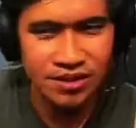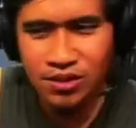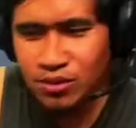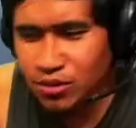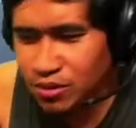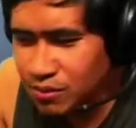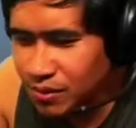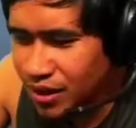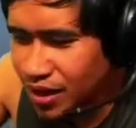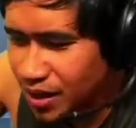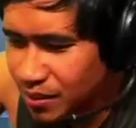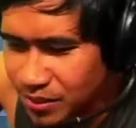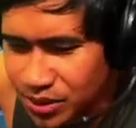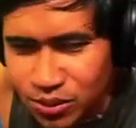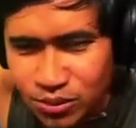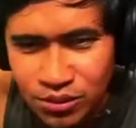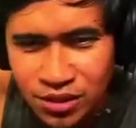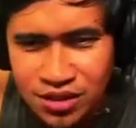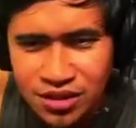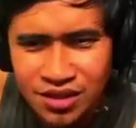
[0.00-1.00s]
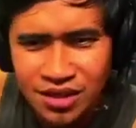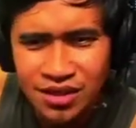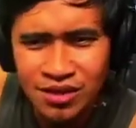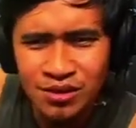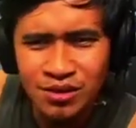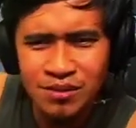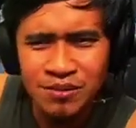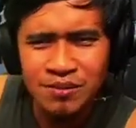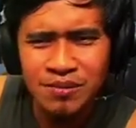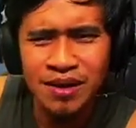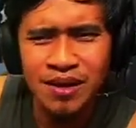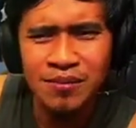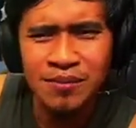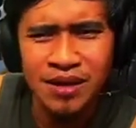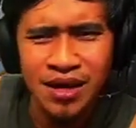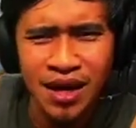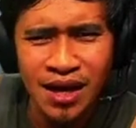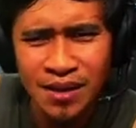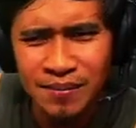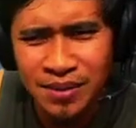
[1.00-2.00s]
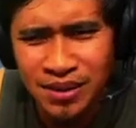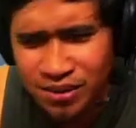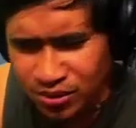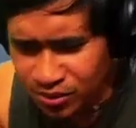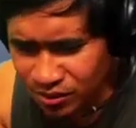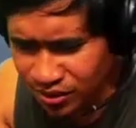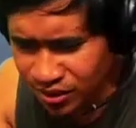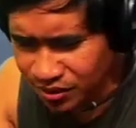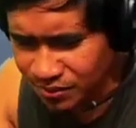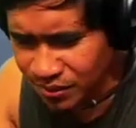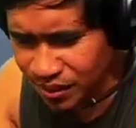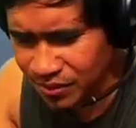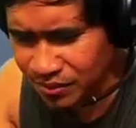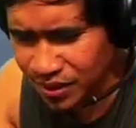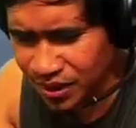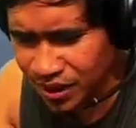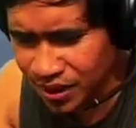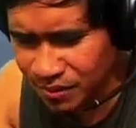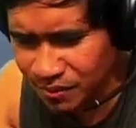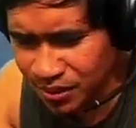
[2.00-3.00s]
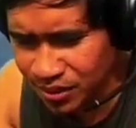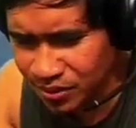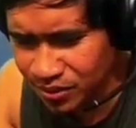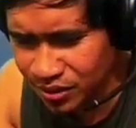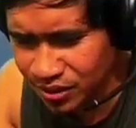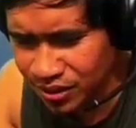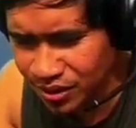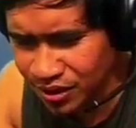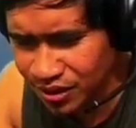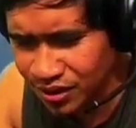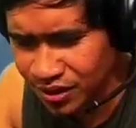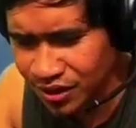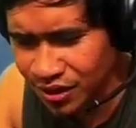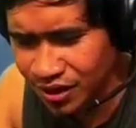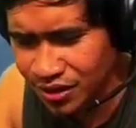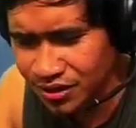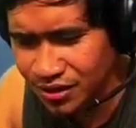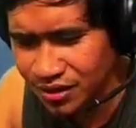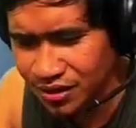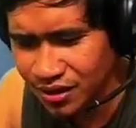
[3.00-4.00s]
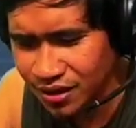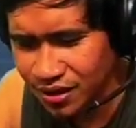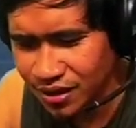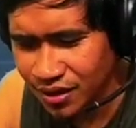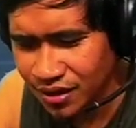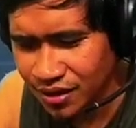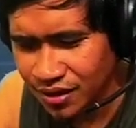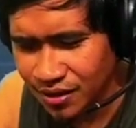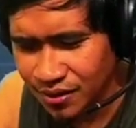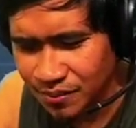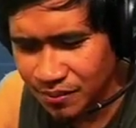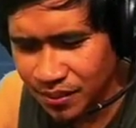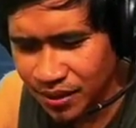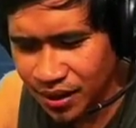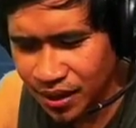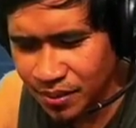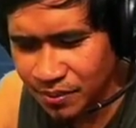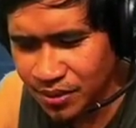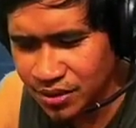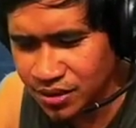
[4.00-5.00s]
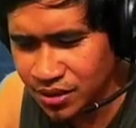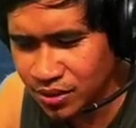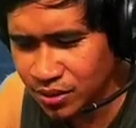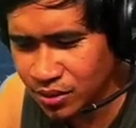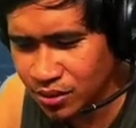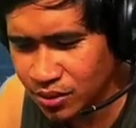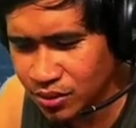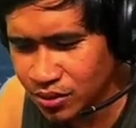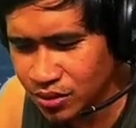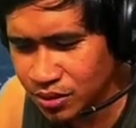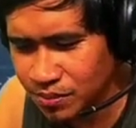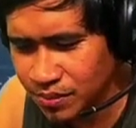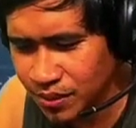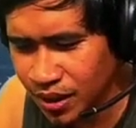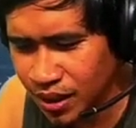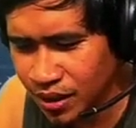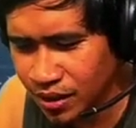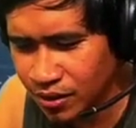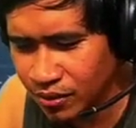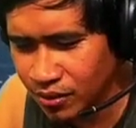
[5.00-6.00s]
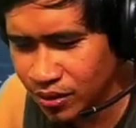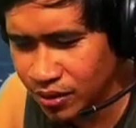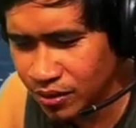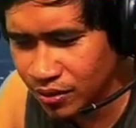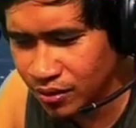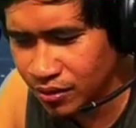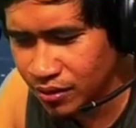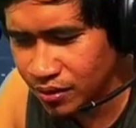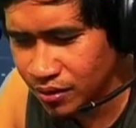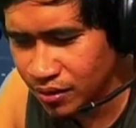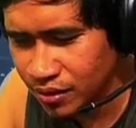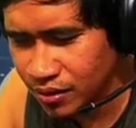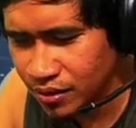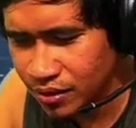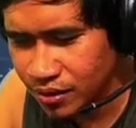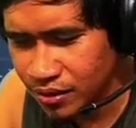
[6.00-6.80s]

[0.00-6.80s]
Siguro marami tong skin, no? Baka mayaman to, eh. Baka mayaman to, eh. Tingnan nga natin. Mayaman siguro to si Franco, eh, no?